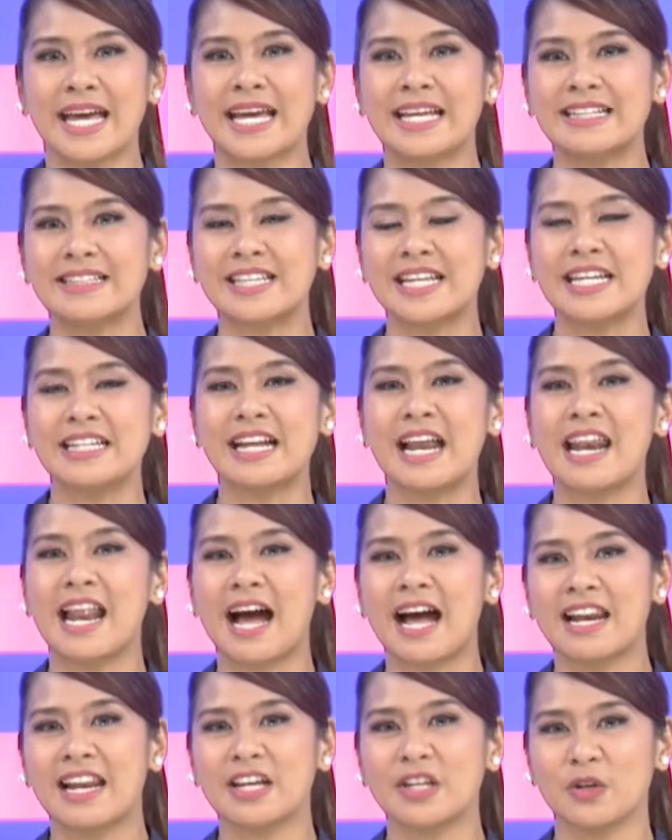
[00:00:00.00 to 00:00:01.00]
Hindi
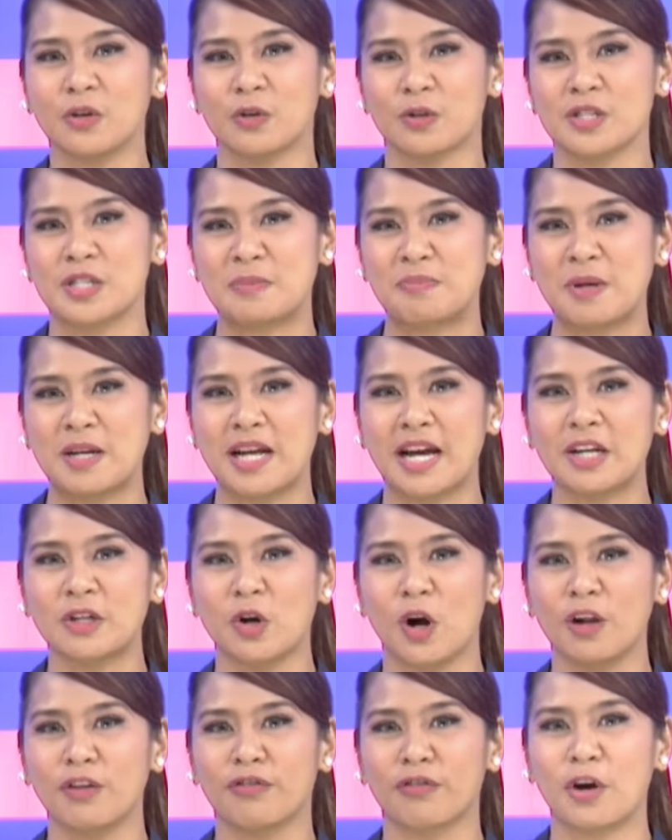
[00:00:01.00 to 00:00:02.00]
nalalayo si Pinay
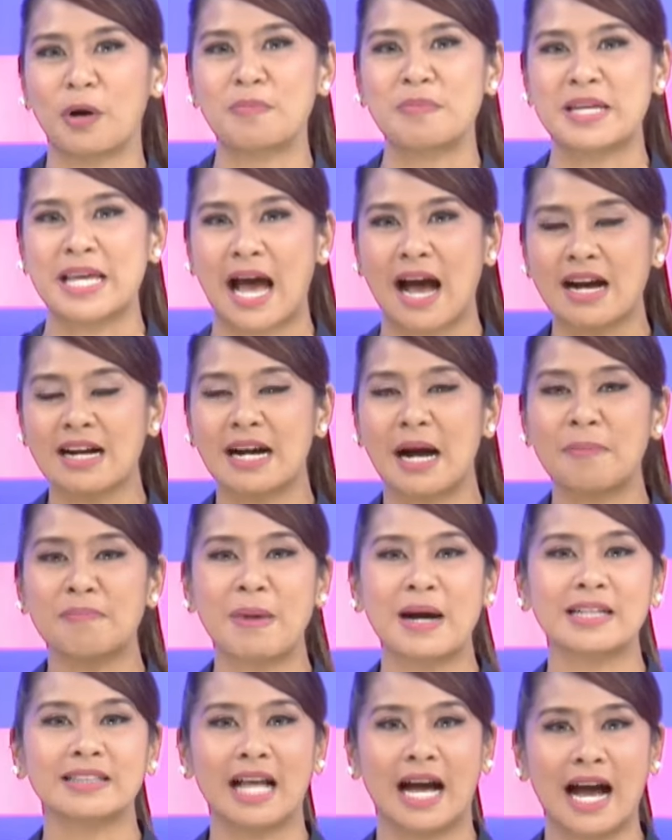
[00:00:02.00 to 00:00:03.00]
golfer Bianca
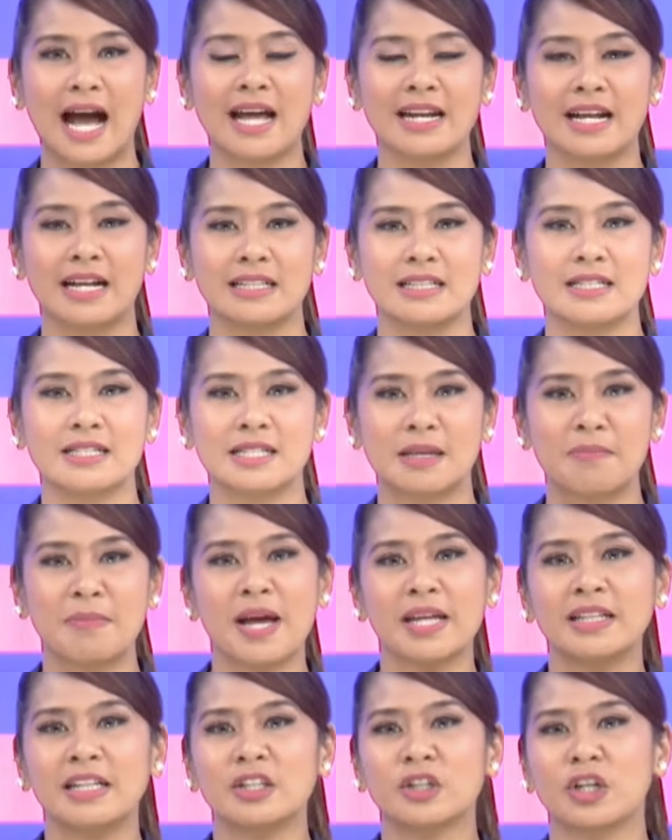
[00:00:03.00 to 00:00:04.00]
Pagdanganan sa
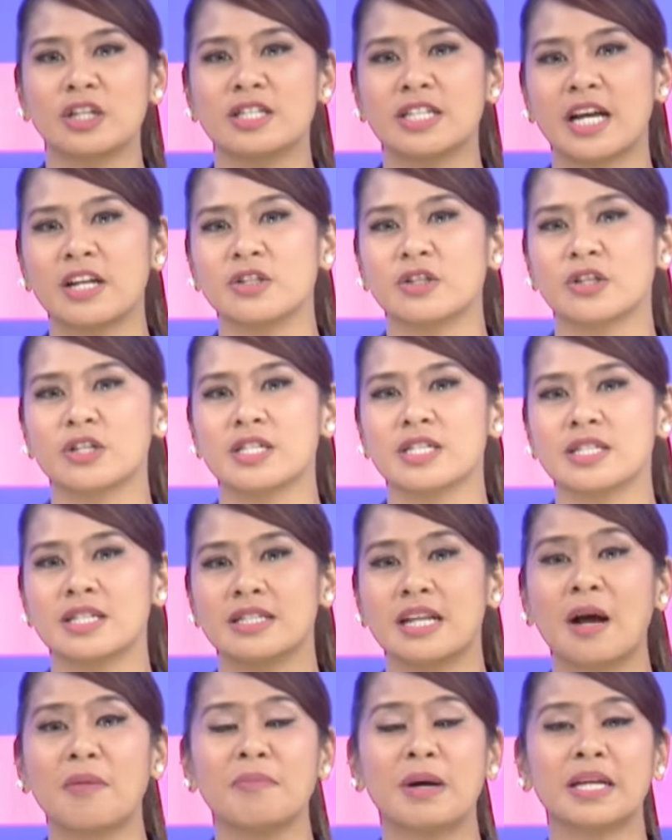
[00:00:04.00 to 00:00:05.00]
medal contenders
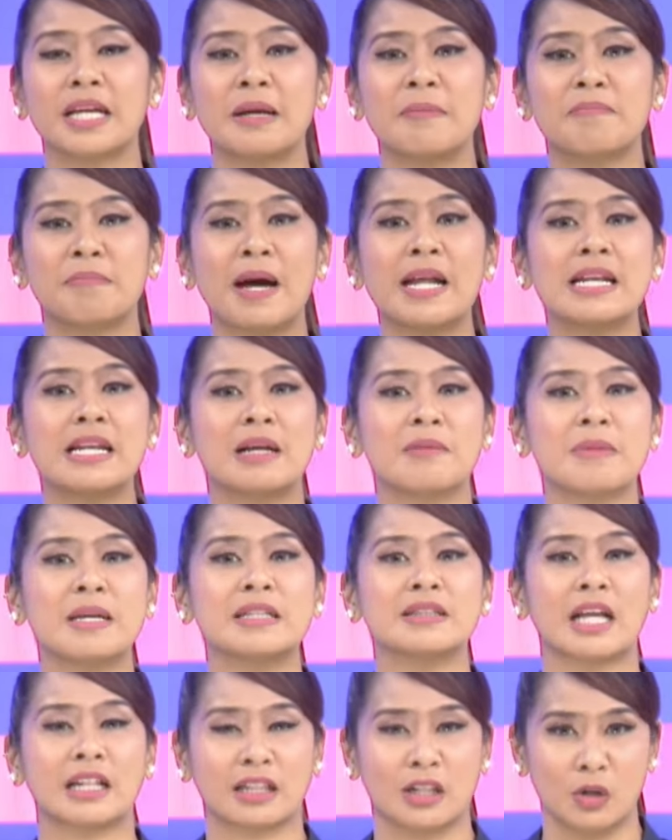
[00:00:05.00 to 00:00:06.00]
ng maging
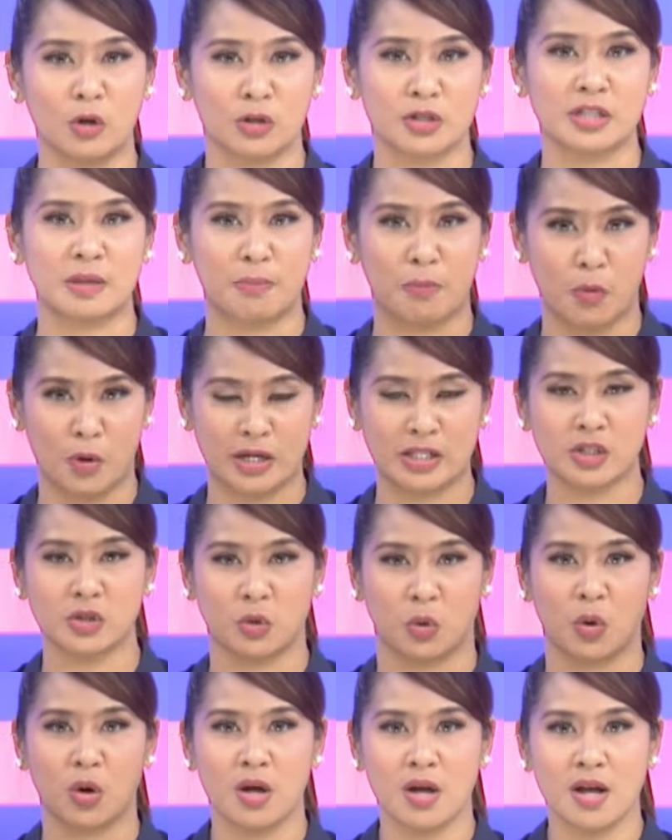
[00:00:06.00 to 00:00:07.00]
panlabing tatlo sa
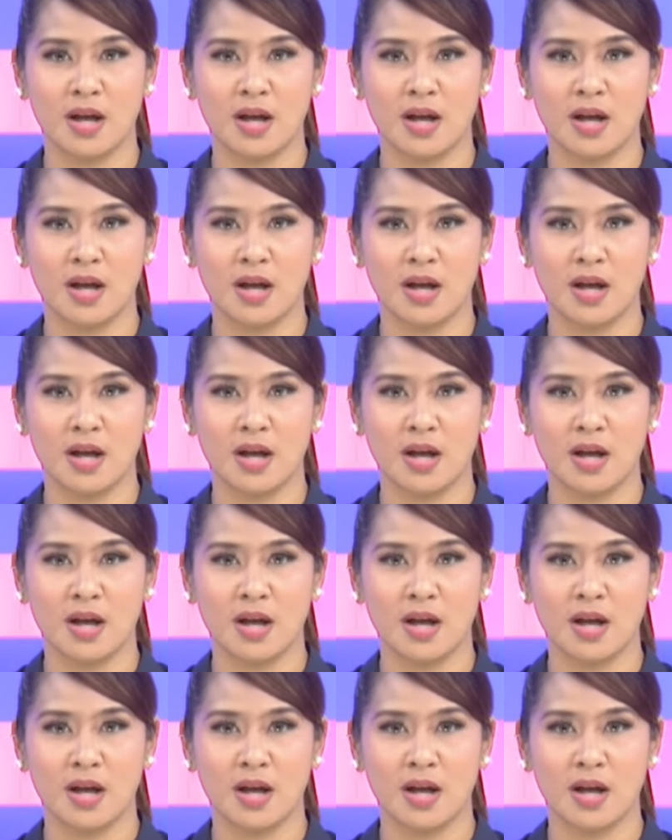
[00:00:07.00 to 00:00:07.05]
pwesto.